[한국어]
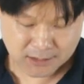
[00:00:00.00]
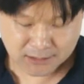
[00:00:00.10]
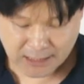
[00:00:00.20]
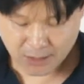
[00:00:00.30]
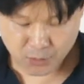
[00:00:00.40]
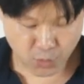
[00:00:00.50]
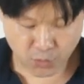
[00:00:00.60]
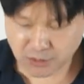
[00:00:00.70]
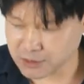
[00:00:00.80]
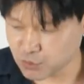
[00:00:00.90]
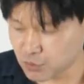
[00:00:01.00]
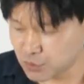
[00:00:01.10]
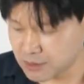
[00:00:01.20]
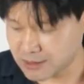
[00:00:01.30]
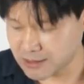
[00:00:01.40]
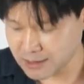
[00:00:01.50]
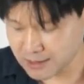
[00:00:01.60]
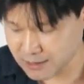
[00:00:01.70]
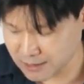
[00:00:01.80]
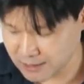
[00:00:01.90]
자, 이런 식으로 이,
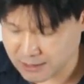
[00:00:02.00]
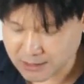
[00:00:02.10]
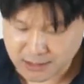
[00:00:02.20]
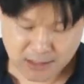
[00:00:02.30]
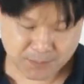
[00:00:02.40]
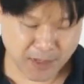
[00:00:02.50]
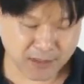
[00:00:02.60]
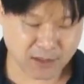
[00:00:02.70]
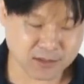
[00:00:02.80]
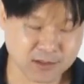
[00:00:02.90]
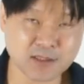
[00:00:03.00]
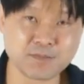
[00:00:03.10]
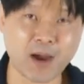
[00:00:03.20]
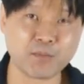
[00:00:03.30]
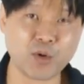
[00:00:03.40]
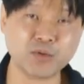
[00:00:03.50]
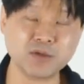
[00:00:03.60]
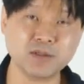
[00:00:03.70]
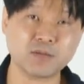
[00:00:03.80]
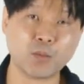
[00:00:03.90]
이 패턴을 뜨는
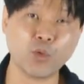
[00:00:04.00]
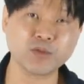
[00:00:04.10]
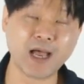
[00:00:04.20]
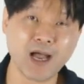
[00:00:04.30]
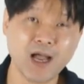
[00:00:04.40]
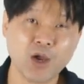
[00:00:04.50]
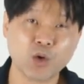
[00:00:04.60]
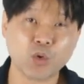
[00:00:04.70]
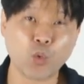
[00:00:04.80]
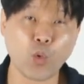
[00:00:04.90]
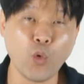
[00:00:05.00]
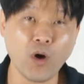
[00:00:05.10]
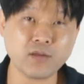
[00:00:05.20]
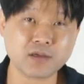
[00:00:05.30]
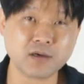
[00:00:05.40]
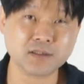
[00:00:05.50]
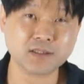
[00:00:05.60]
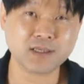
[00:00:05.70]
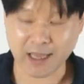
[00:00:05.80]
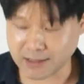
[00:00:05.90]
방법은 뭐다? 고어
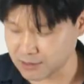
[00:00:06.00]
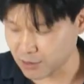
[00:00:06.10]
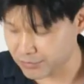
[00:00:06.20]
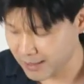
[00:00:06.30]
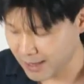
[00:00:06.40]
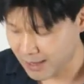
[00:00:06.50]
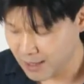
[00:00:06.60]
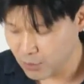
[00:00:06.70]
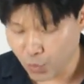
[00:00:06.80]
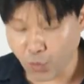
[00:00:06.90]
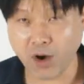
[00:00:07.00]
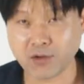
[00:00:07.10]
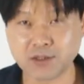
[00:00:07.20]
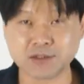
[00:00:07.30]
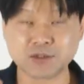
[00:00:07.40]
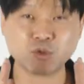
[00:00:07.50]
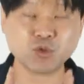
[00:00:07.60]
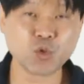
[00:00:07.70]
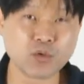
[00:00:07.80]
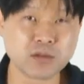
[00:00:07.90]
스커트라는 건데 고어는
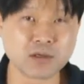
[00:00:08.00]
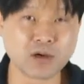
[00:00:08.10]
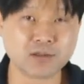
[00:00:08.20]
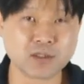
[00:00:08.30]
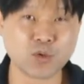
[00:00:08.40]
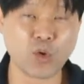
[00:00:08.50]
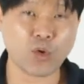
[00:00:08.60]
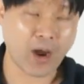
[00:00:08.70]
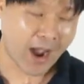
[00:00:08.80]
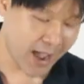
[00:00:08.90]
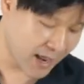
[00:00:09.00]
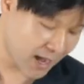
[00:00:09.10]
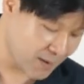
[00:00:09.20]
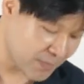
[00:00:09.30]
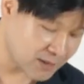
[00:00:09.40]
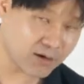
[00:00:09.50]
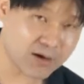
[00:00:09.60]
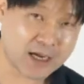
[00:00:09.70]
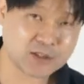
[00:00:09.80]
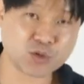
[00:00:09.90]
촉 스커트고 하나 패턴
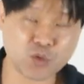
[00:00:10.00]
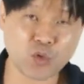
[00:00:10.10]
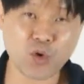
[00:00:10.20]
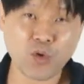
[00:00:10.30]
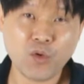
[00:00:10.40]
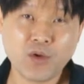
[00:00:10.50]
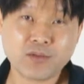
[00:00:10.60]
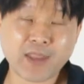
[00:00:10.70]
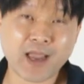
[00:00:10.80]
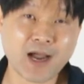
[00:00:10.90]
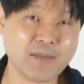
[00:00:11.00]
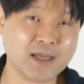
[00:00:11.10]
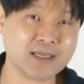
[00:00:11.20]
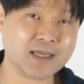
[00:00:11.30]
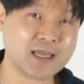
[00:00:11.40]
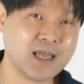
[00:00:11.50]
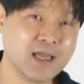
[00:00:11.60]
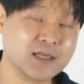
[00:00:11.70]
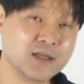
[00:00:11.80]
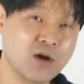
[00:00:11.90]
가지고 내가
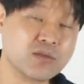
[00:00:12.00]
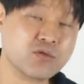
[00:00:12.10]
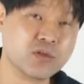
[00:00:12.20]
만약에 열,